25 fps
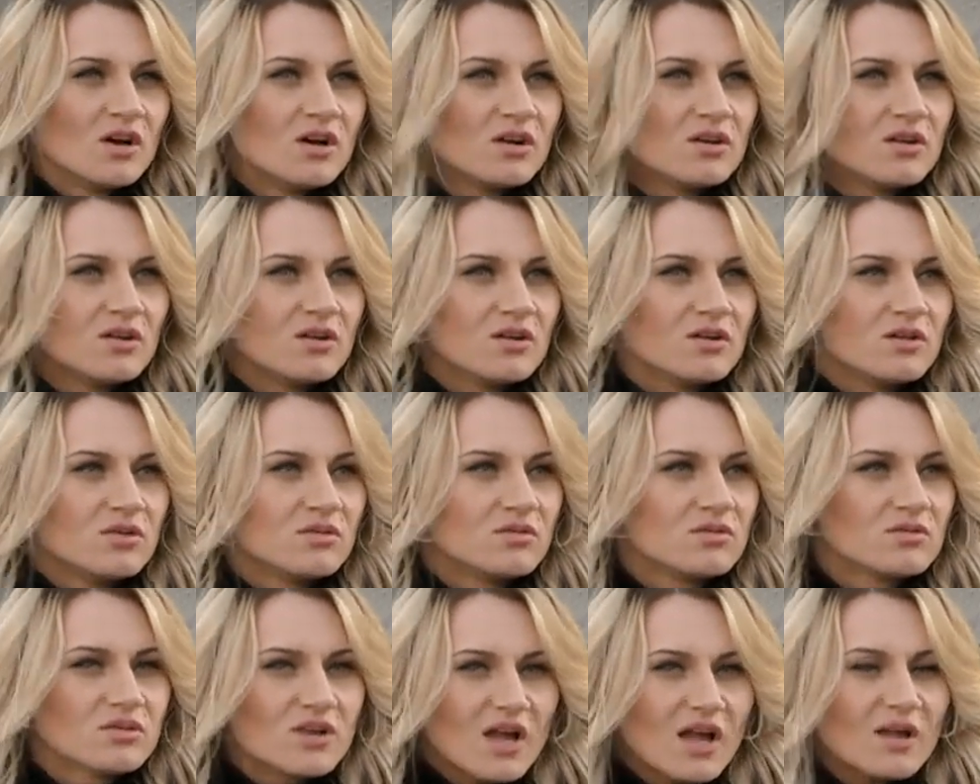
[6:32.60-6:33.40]

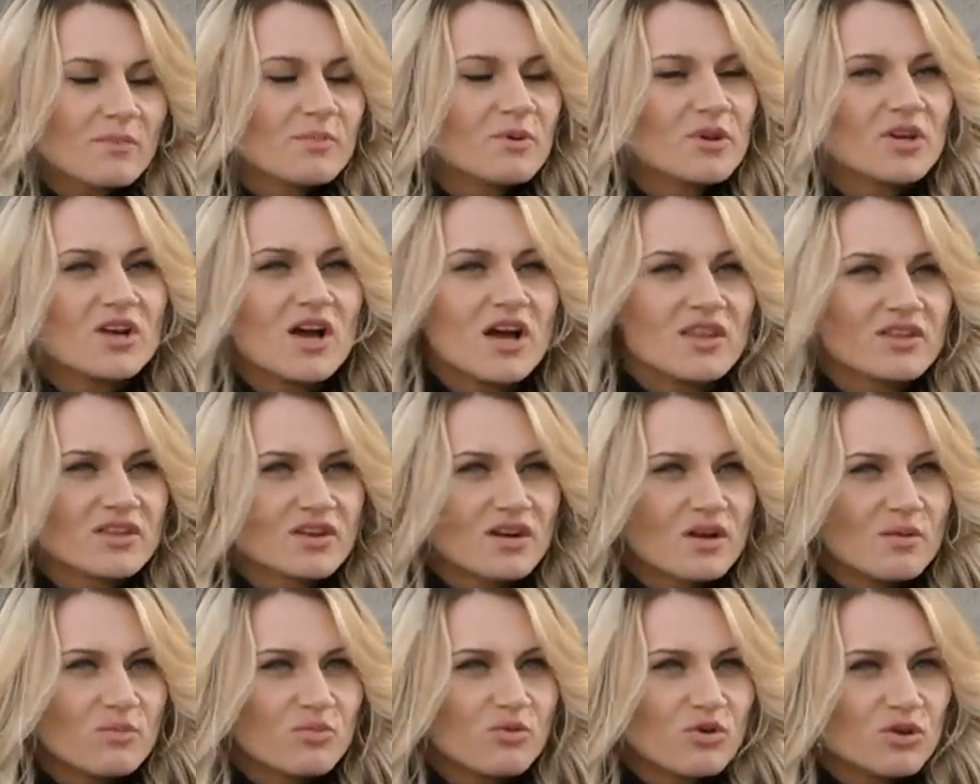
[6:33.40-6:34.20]
Э, как бригады
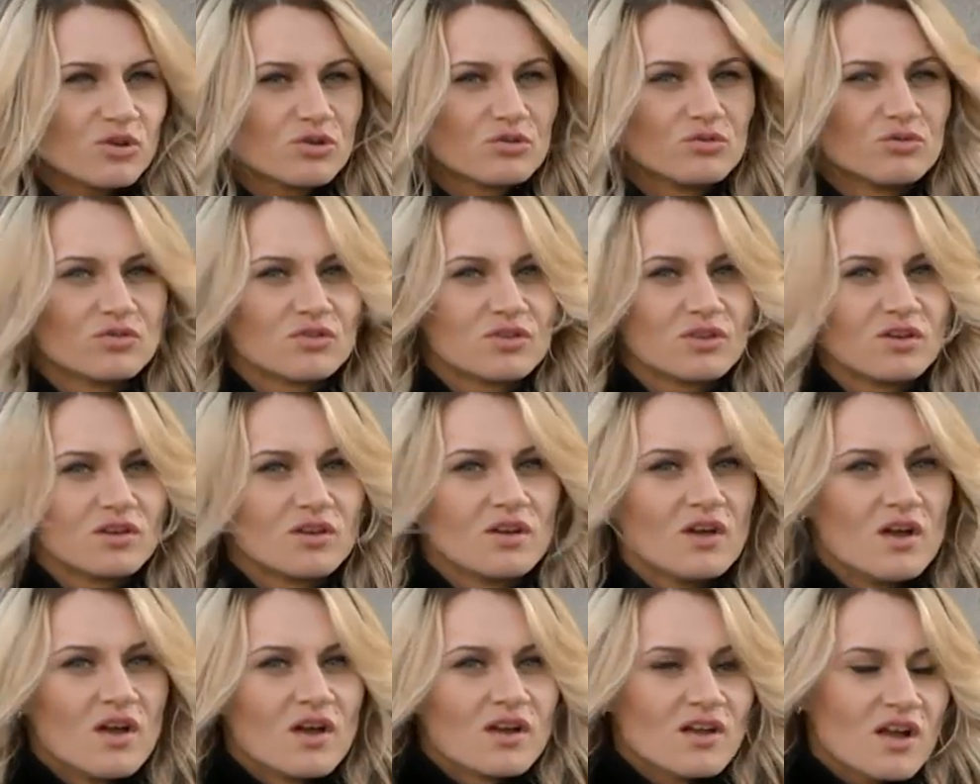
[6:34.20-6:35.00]
работают
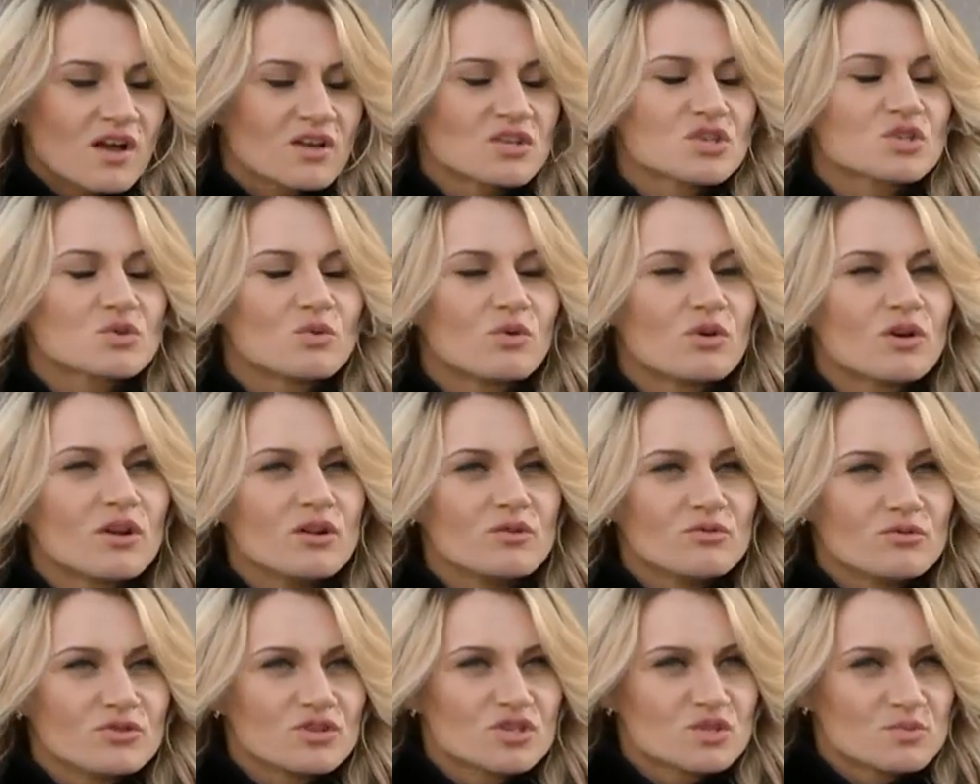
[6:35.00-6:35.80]
и как скоро
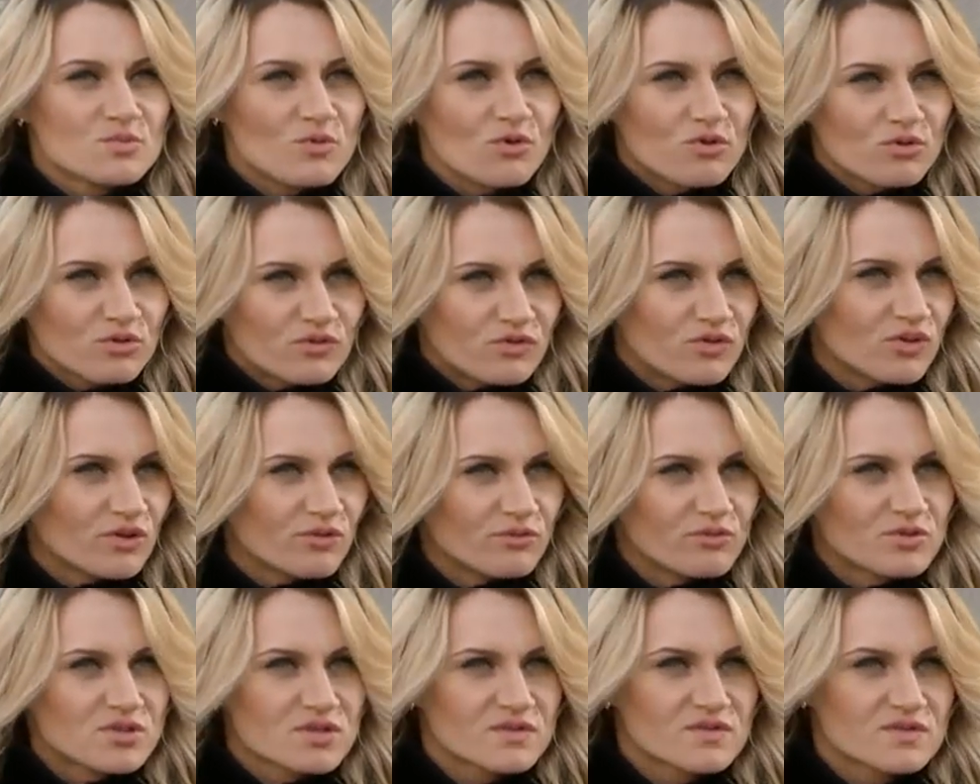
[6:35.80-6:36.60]
люди смогут
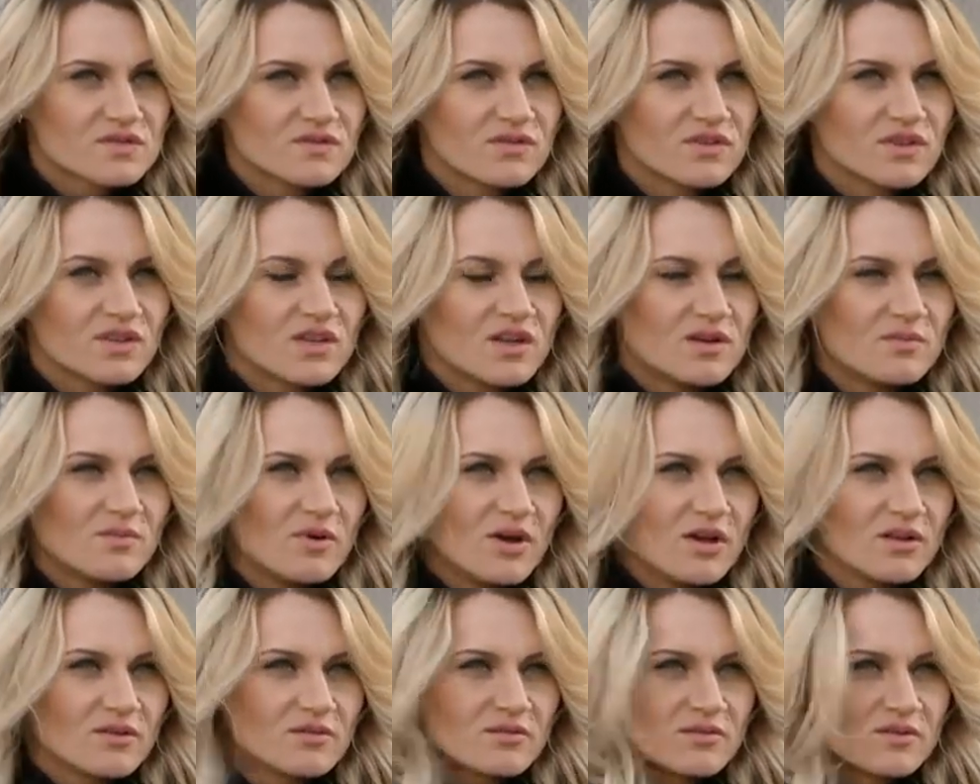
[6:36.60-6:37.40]
вернуться в свои
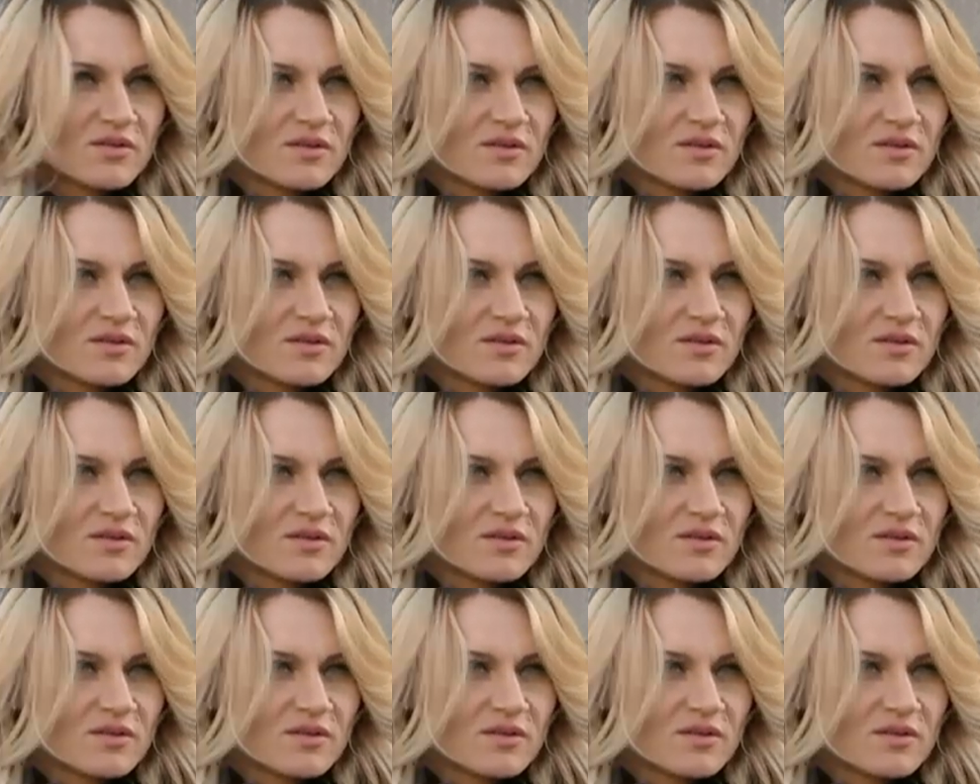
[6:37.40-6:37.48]
дома.